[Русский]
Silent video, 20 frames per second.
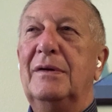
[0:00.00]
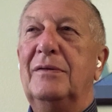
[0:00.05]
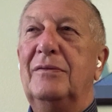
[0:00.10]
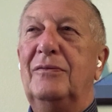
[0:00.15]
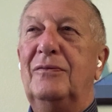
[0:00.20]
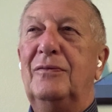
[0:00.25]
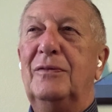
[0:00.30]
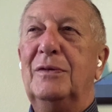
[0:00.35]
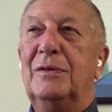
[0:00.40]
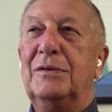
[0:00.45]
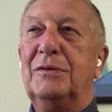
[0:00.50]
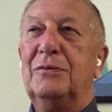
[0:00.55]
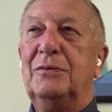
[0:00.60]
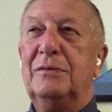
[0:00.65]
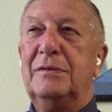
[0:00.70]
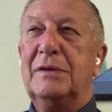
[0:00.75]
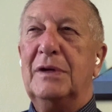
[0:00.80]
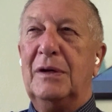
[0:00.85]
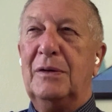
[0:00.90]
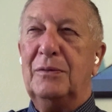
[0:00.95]
Вот,
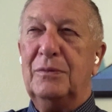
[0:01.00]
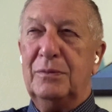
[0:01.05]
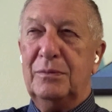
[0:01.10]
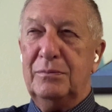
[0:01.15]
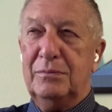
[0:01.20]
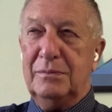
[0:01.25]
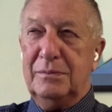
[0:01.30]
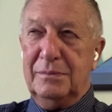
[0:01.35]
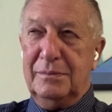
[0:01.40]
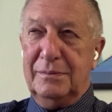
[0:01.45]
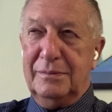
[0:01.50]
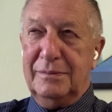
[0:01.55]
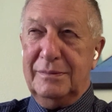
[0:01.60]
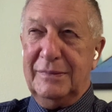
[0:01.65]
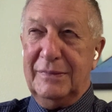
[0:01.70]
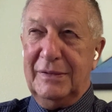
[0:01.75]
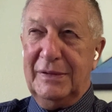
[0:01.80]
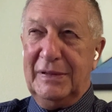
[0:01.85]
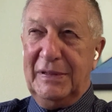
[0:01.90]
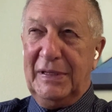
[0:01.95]
так
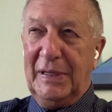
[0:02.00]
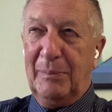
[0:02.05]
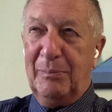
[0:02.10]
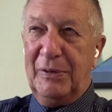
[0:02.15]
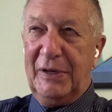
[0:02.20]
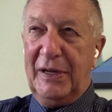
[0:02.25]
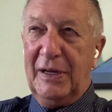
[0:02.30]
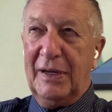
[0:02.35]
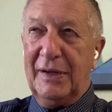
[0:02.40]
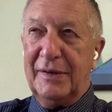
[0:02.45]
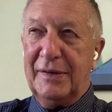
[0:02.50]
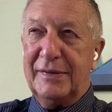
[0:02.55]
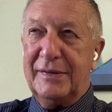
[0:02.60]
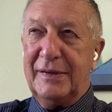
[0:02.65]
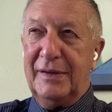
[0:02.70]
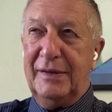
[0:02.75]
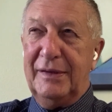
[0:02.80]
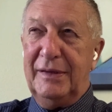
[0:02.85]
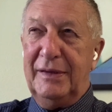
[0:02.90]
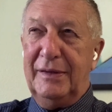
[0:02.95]

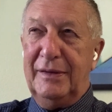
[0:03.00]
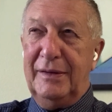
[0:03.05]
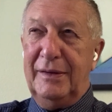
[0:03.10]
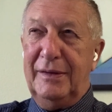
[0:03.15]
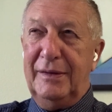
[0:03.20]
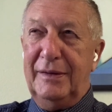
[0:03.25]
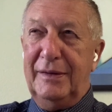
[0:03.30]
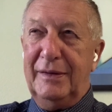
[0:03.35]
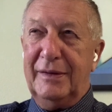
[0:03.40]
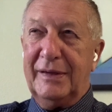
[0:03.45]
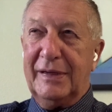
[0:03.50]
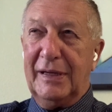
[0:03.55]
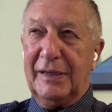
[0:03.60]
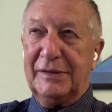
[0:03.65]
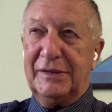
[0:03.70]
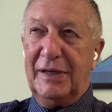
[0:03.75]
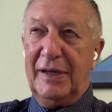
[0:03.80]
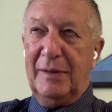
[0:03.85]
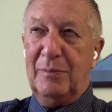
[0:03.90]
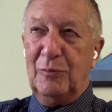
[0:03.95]
напрягся, и, и
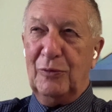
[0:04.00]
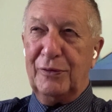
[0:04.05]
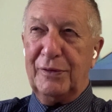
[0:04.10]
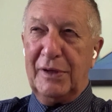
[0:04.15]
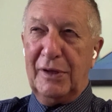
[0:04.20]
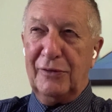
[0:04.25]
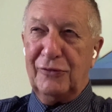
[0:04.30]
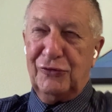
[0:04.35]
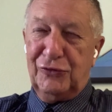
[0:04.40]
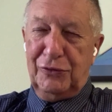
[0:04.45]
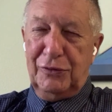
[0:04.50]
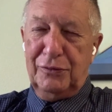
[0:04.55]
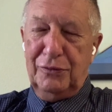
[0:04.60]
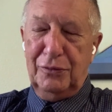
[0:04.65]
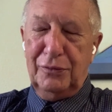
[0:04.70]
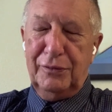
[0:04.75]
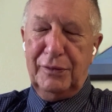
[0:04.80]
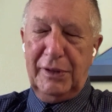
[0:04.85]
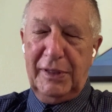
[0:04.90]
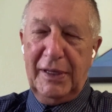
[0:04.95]
когда ему сказал, что
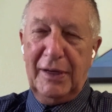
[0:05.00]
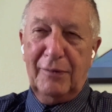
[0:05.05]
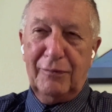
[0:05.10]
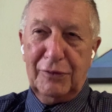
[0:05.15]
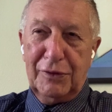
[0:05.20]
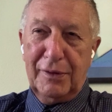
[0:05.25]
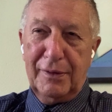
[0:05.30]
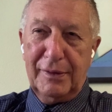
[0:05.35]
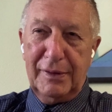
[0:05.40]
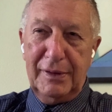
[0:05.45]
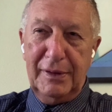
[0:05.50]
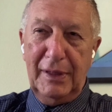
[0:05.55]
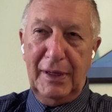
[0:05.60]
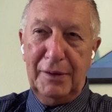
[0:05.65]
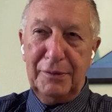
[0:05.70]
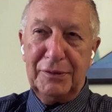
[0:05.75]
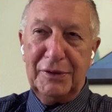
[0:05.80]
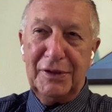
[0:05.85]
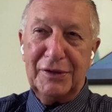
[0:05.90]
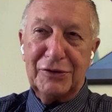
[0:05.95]
ну я вот
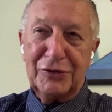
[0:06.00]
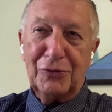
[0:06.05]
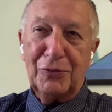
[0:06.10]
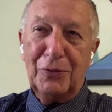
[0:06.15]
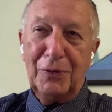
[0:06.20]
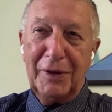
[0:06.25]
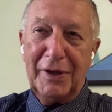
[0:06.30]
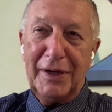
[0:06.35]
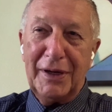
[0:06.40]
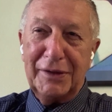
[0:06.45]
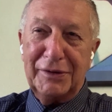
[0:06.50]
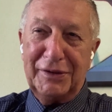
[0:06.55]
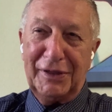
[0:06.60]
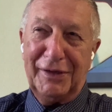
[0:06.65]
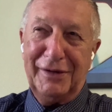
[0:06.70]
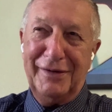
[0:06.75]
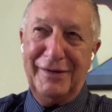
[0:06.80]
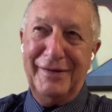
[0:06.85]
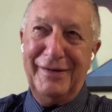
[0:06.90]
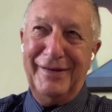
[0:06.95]
знаю даже куратора